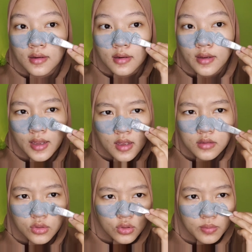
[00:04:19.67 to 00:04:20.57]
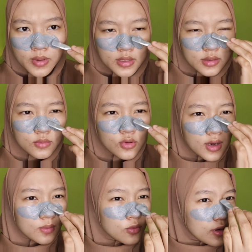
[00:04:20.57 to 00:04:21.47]
uh, kayaknya cukup deh
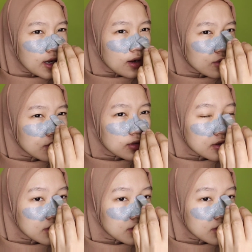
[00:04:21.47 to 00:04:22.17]
semuka muka aku